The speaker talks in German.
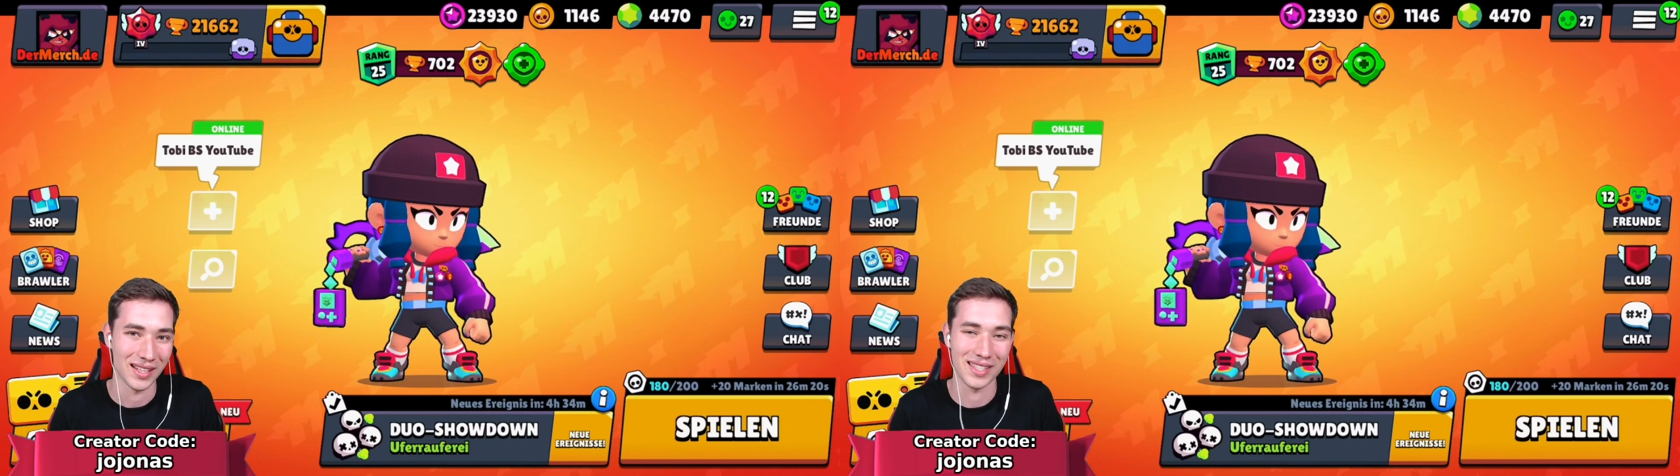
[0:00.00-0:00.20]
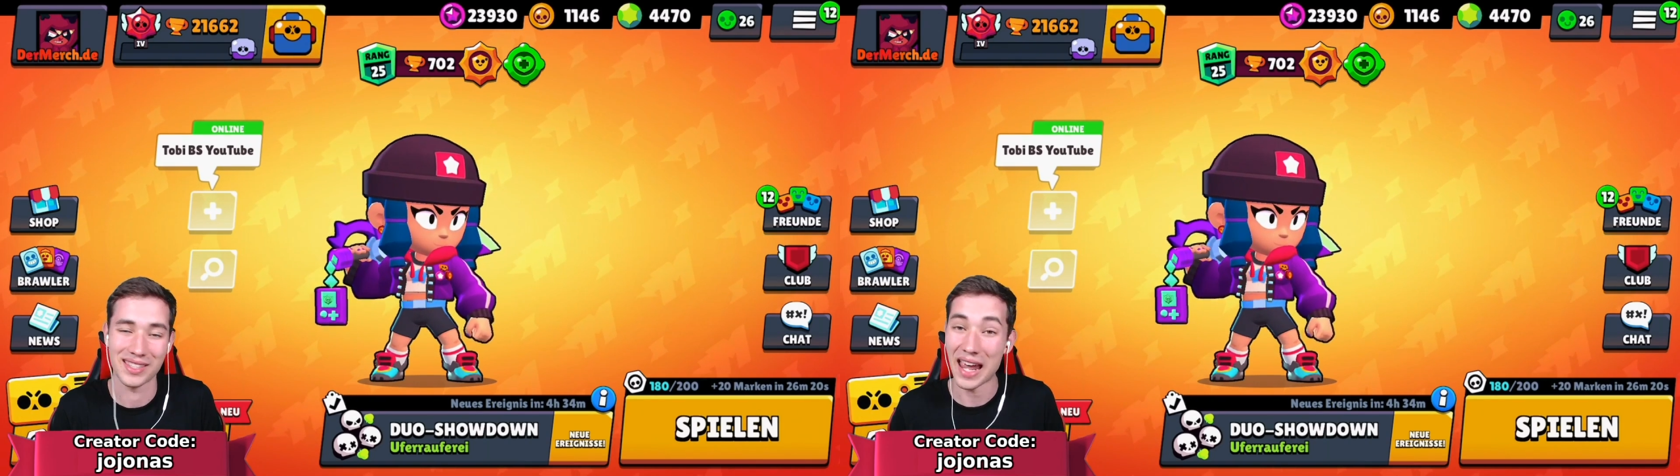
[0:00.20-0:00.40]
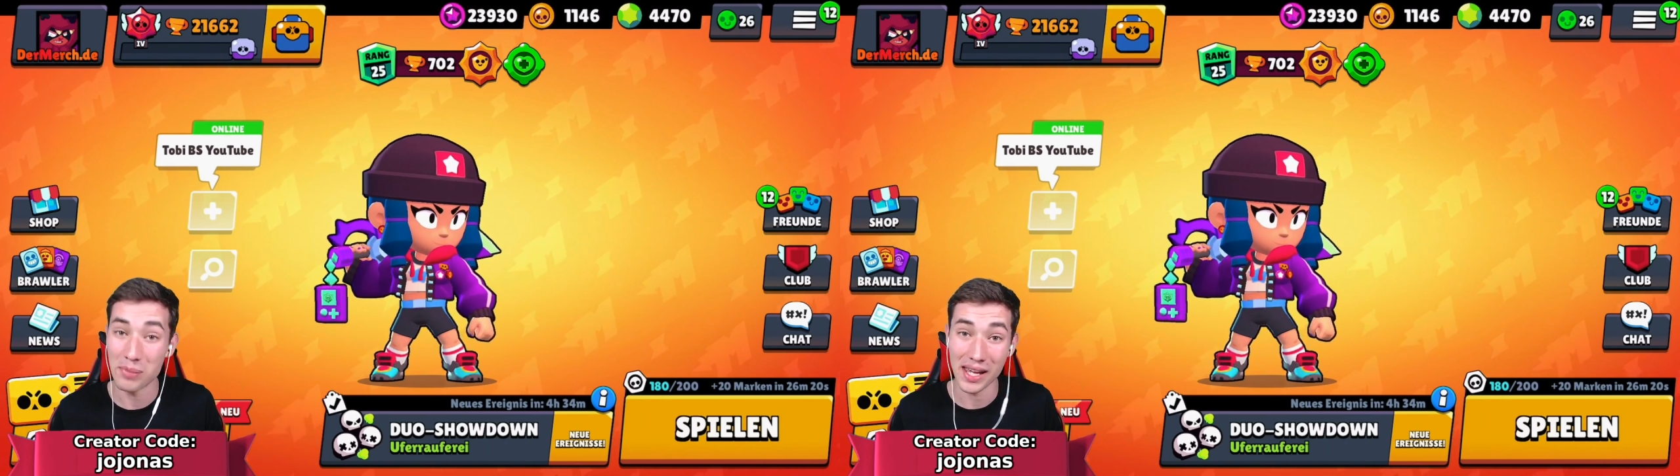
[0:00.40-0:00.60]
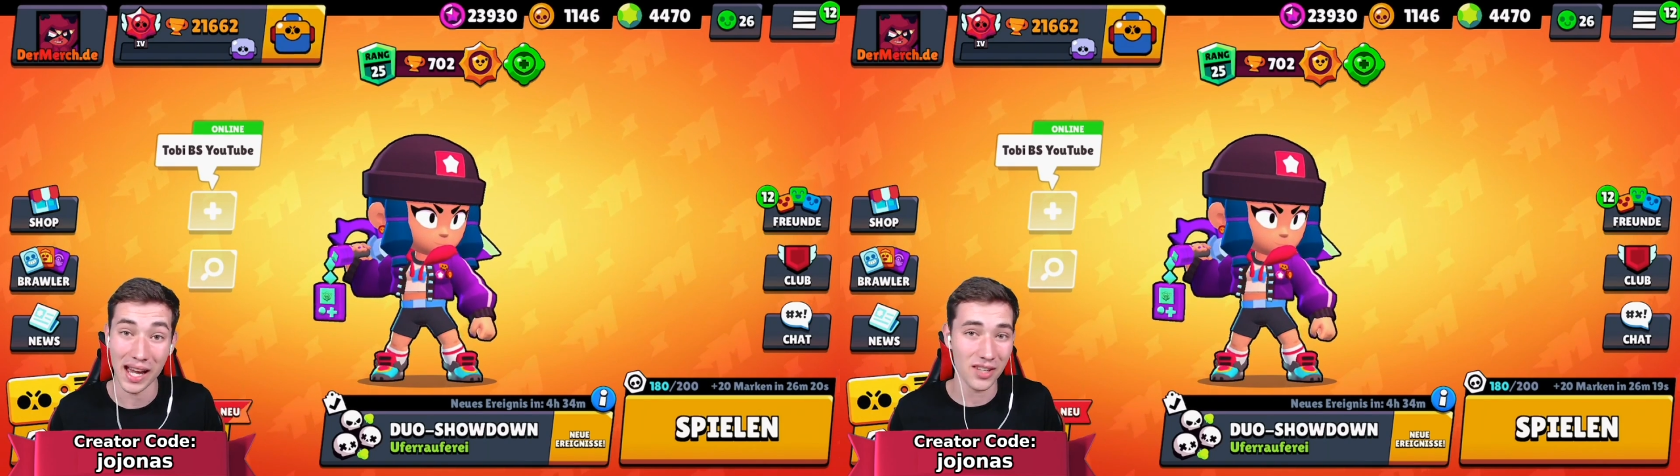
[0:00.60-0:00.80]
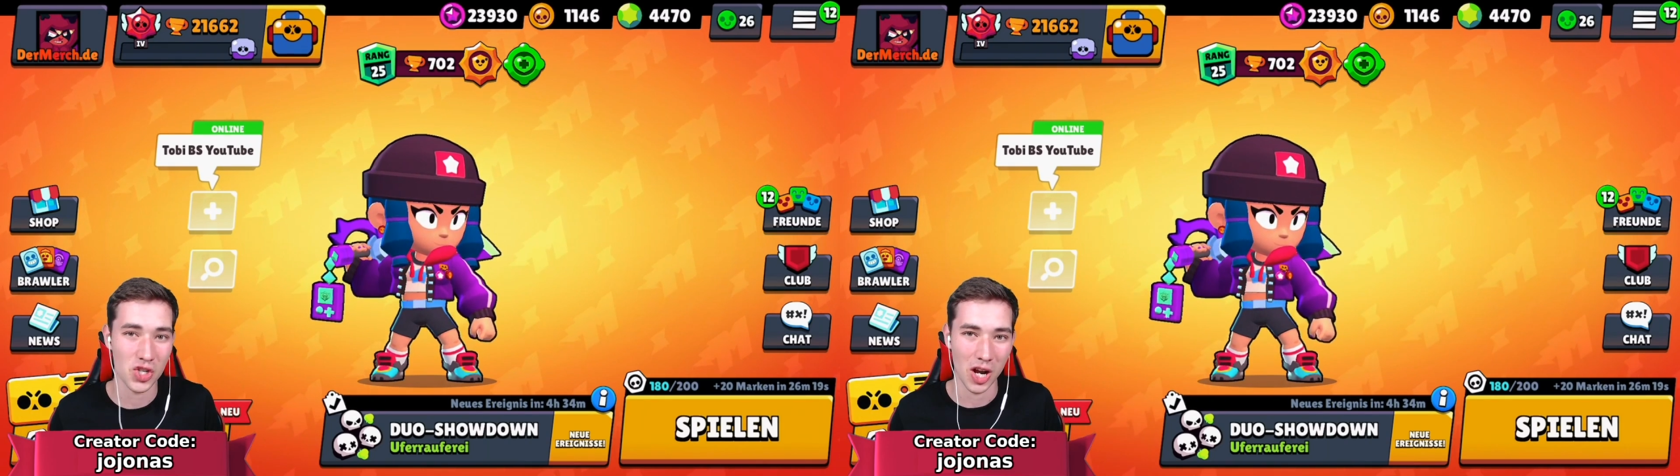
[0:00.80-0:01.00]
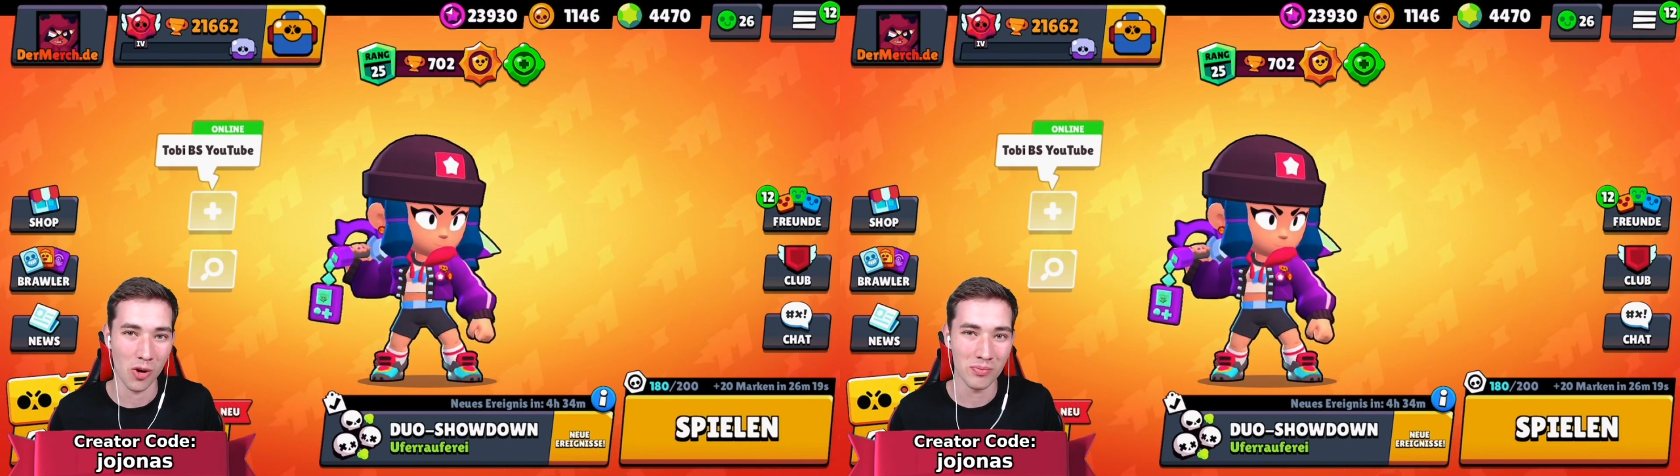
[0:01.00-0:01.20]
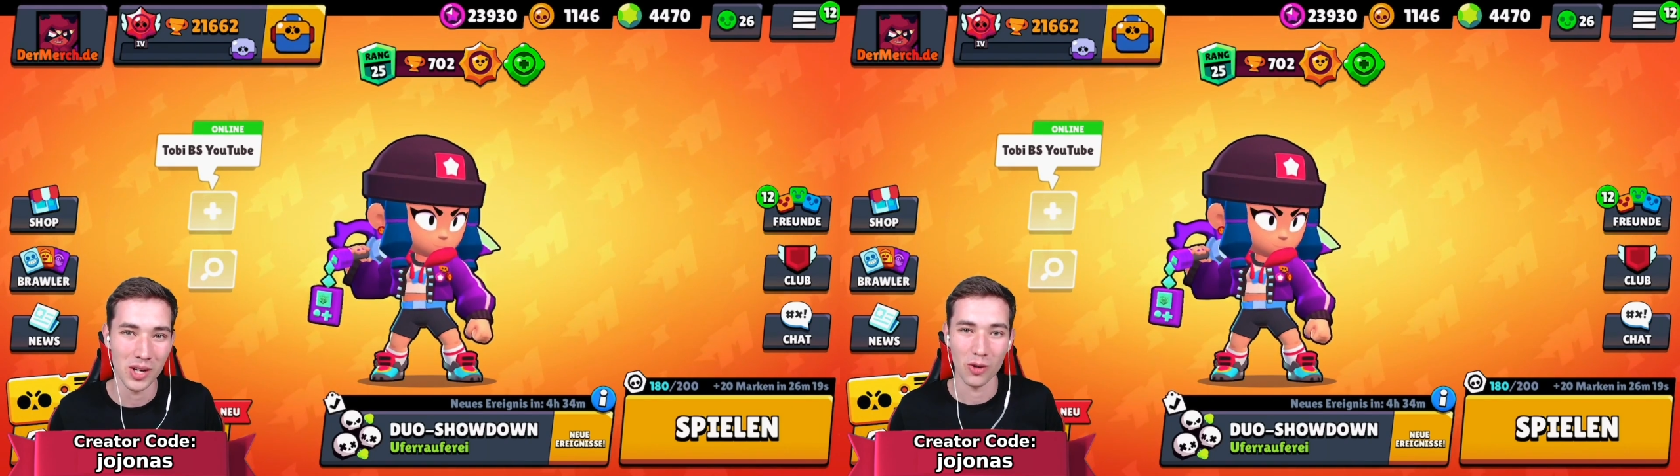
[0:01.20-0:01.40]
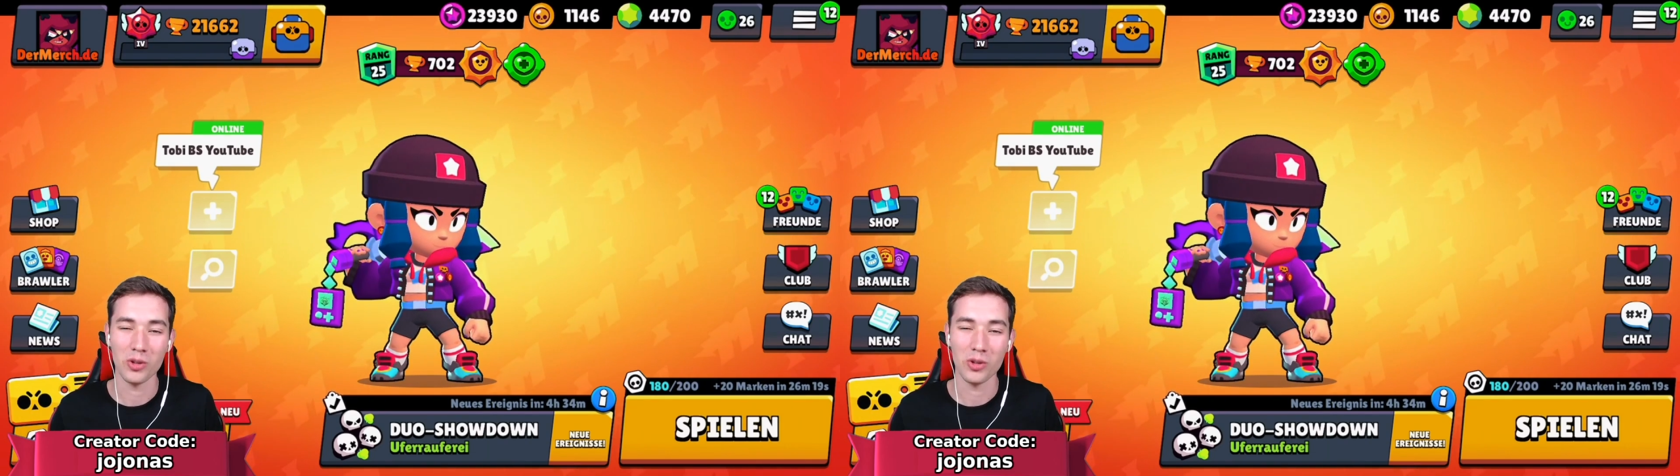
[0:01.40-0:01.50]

das Gameplay anschauen.